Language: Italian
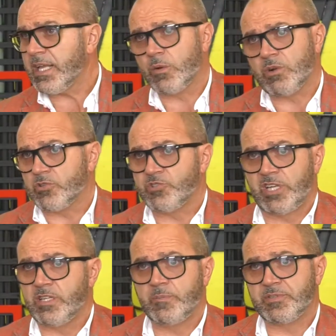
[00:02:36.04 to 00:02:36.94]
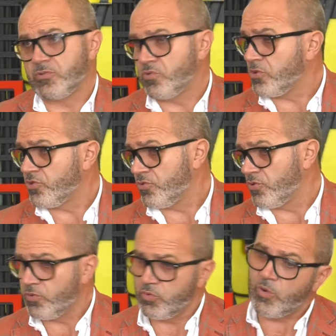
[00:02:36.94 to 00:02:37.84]
le quattro celle di pesatura
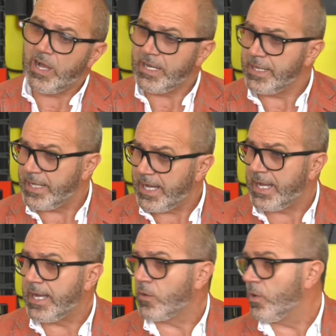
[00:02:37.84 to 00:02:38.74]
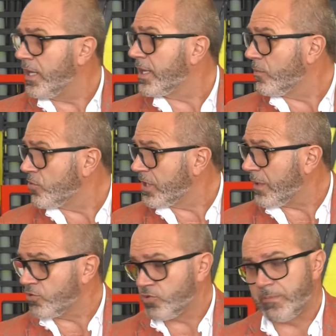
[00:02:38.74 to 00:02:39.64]
sono uguali a quelle che
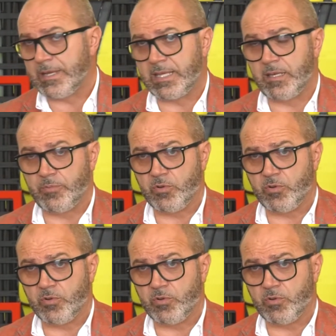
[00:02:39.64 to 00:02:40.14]
montiamo sulla macchina più